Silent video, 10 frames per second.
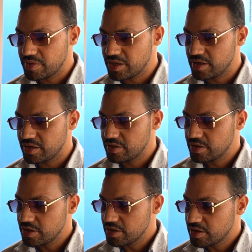من
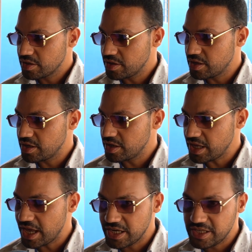
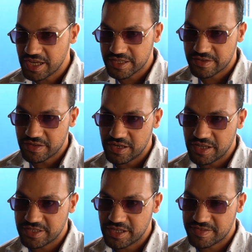الاليات
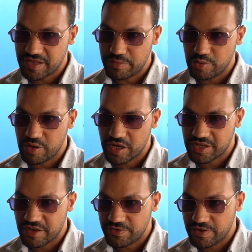التي يستعملها
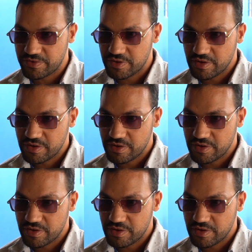الكفيف